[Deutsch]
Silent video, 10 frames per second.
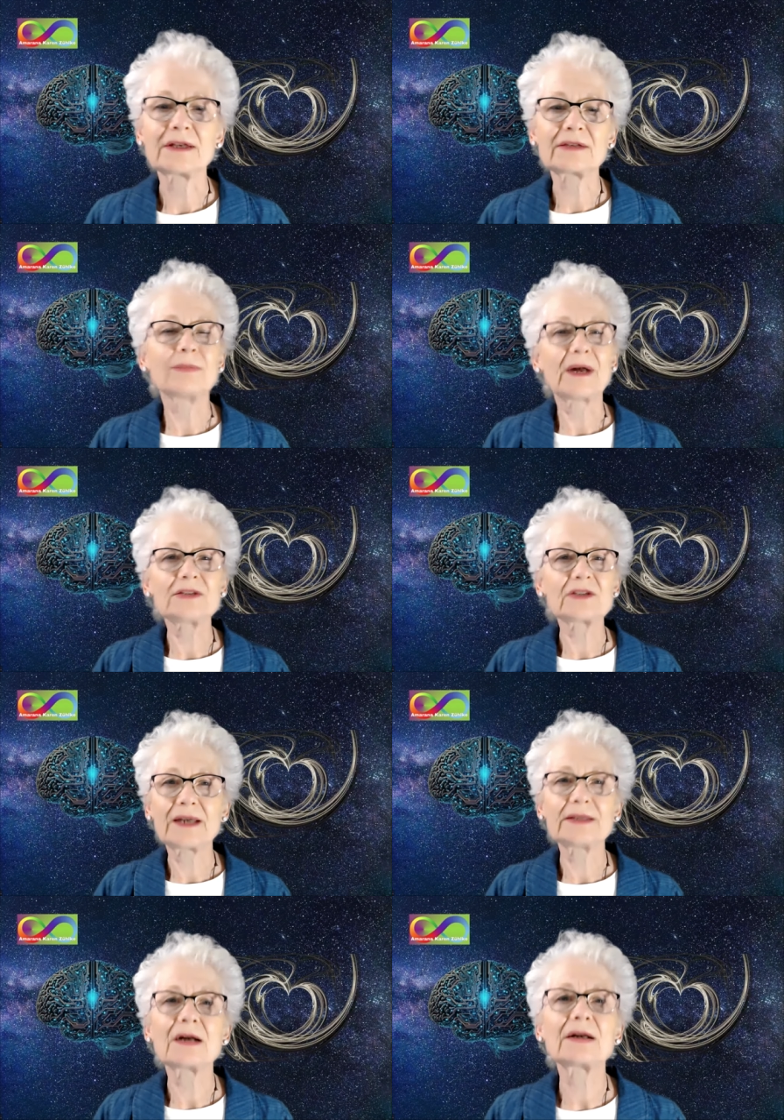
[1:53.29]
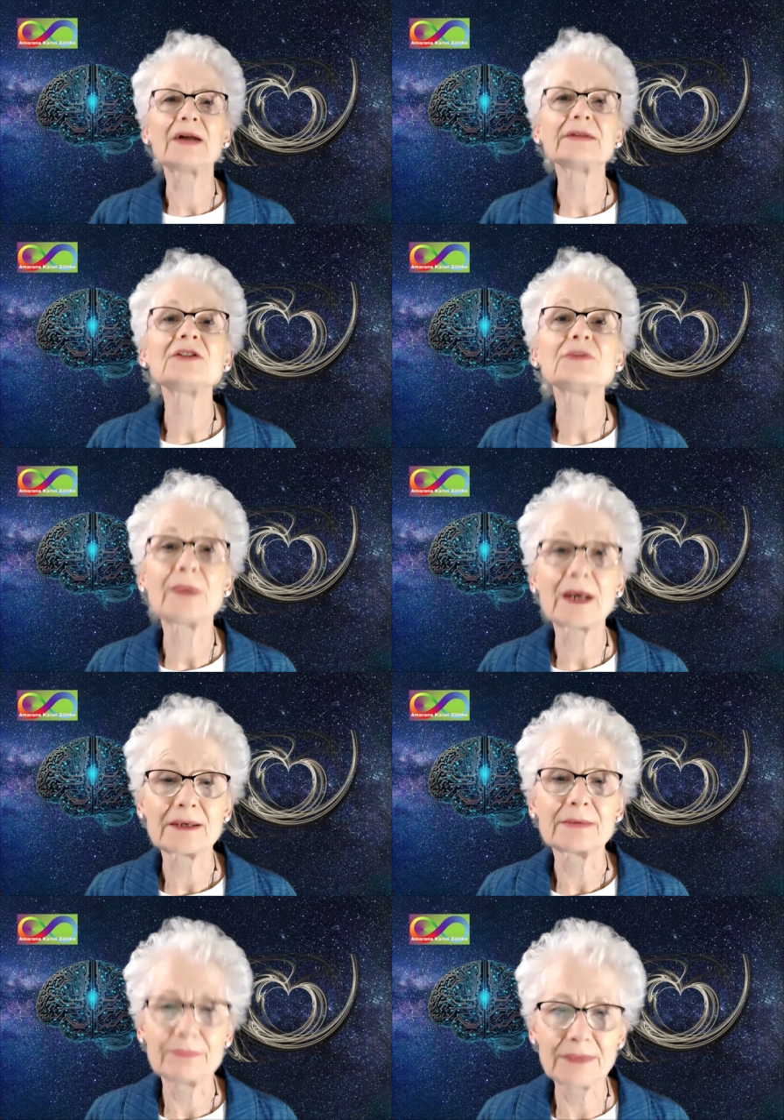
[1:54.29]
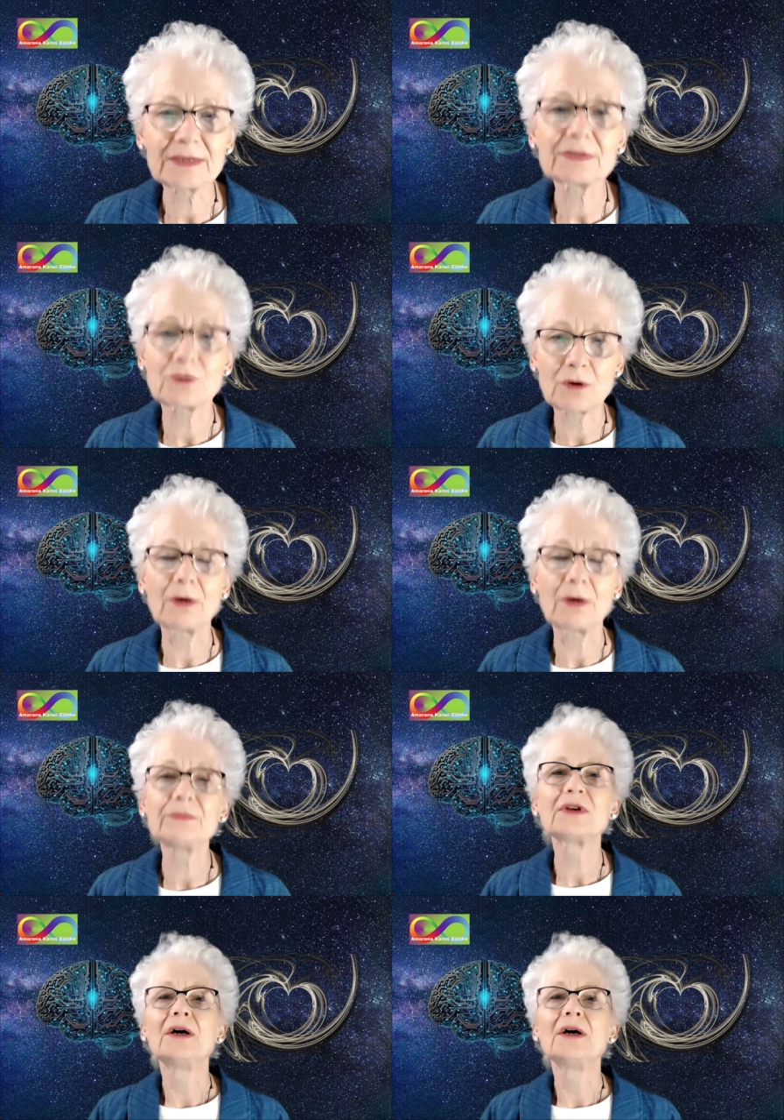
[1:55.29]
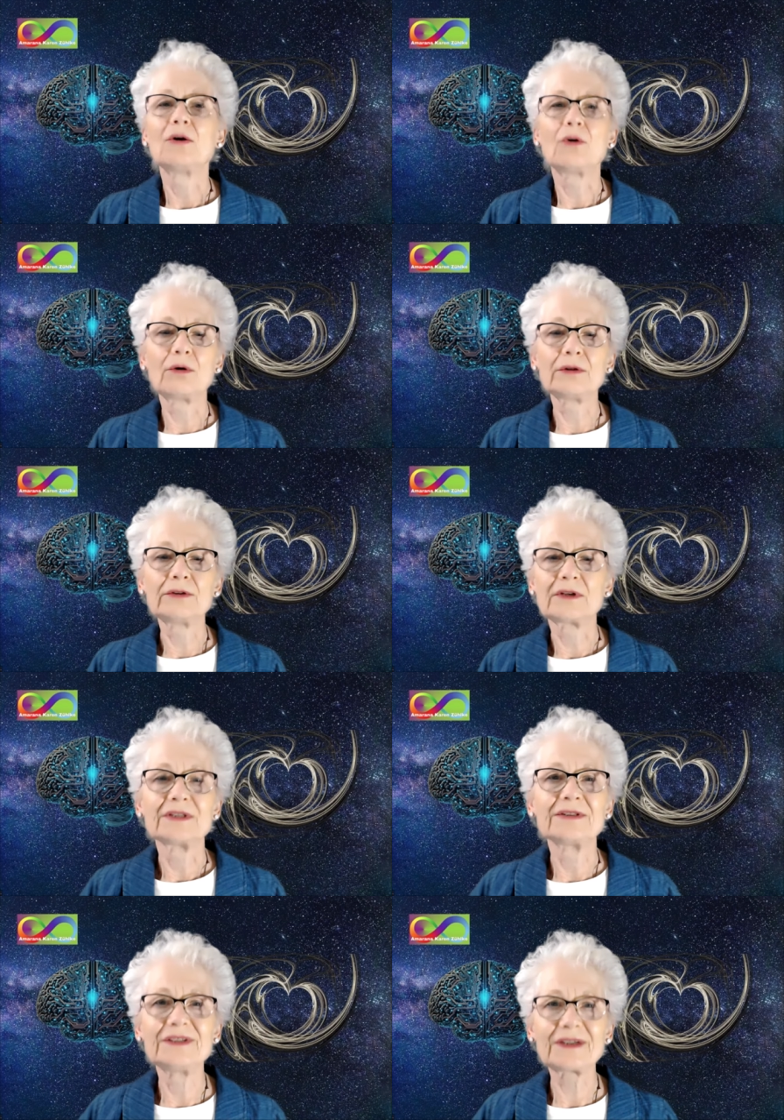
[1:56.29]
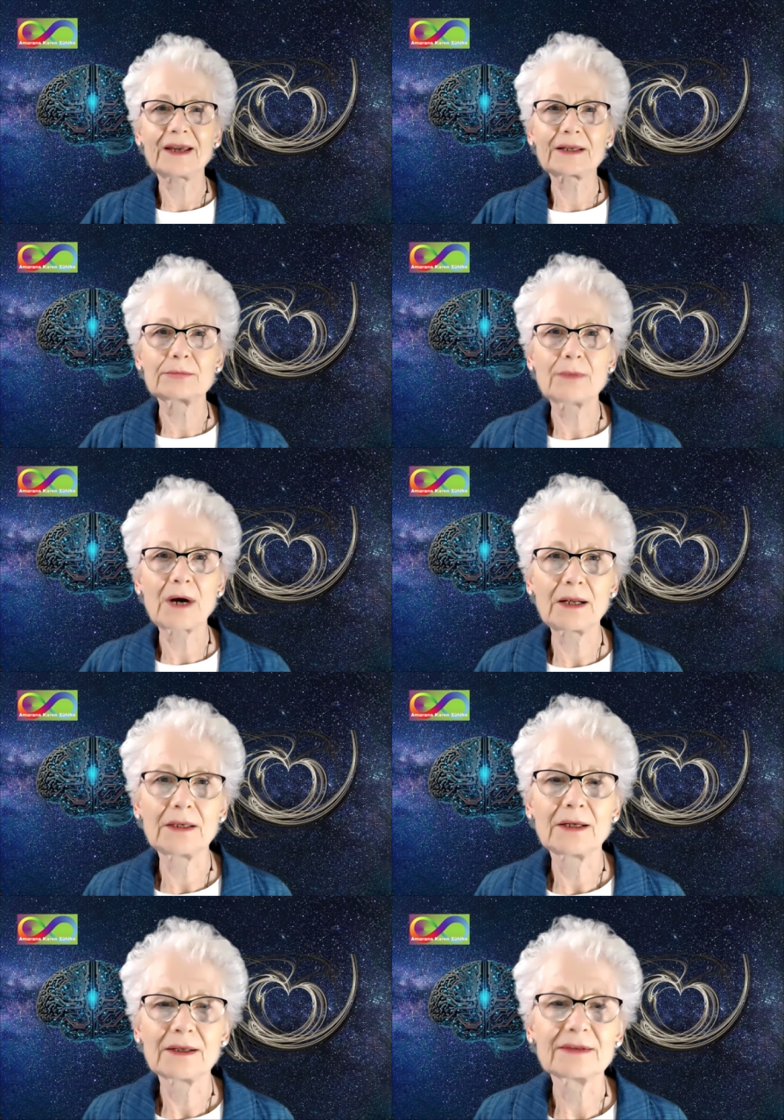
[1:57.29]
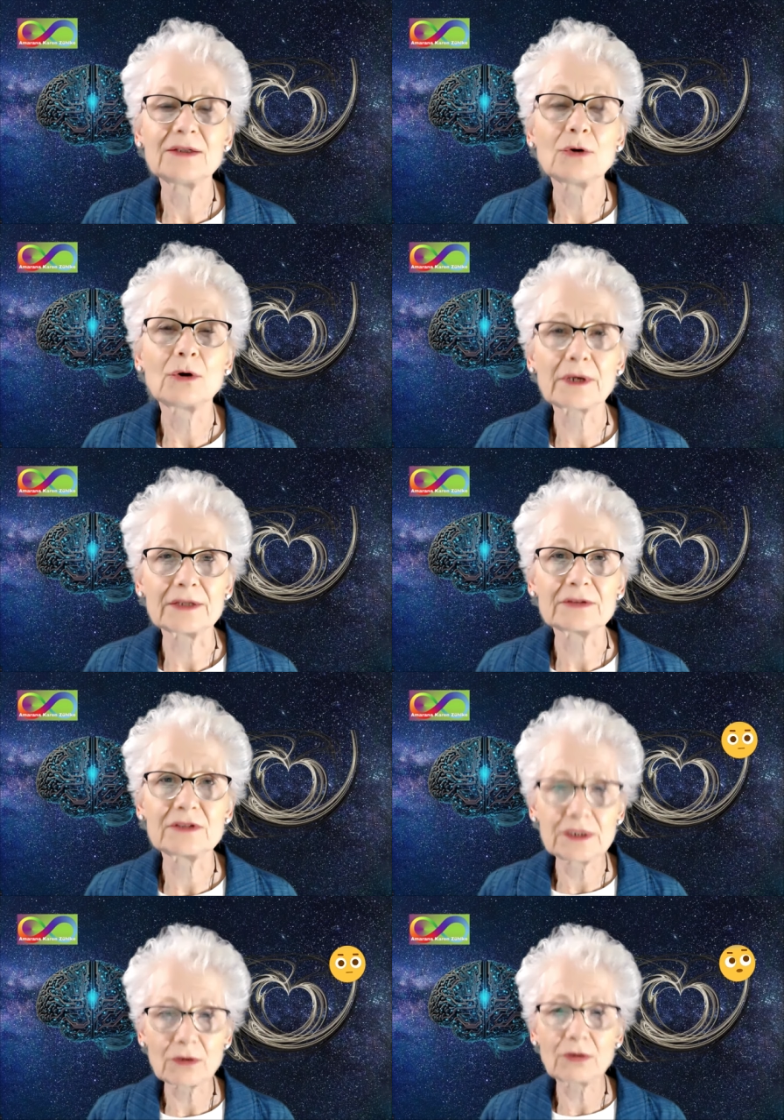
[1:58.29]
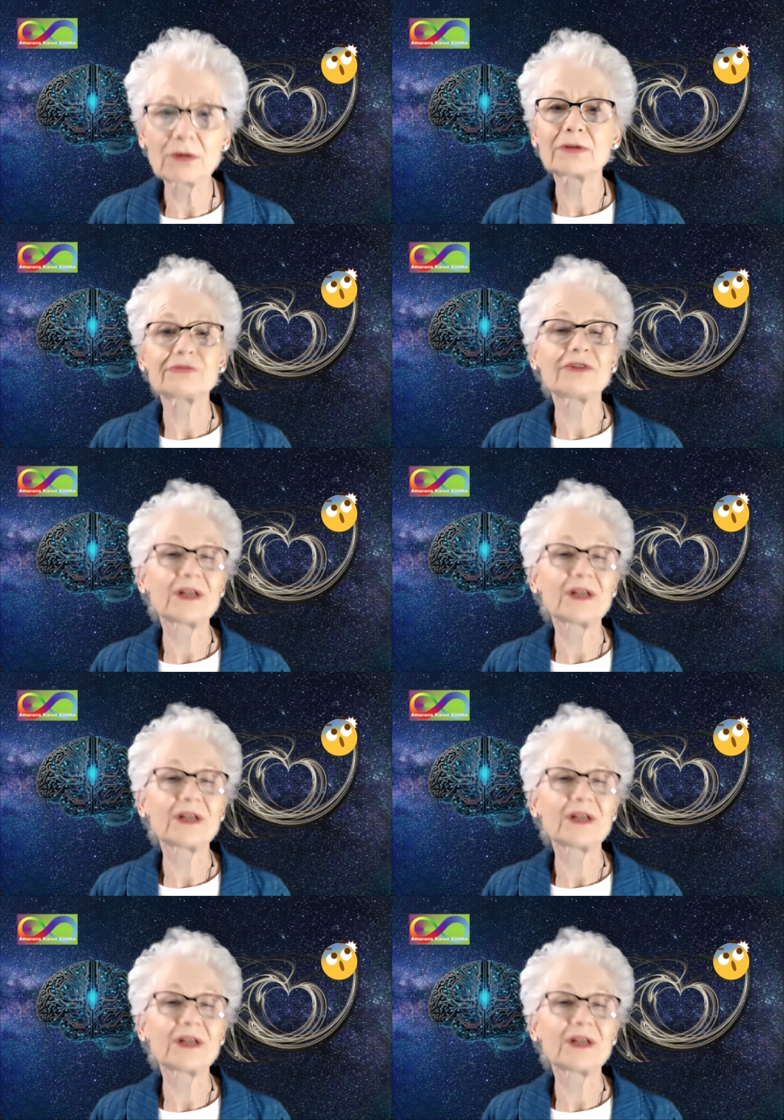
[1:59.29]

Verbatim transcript: dass manch einer gar nicht mehr mitkommt und direkt mal die Orientierung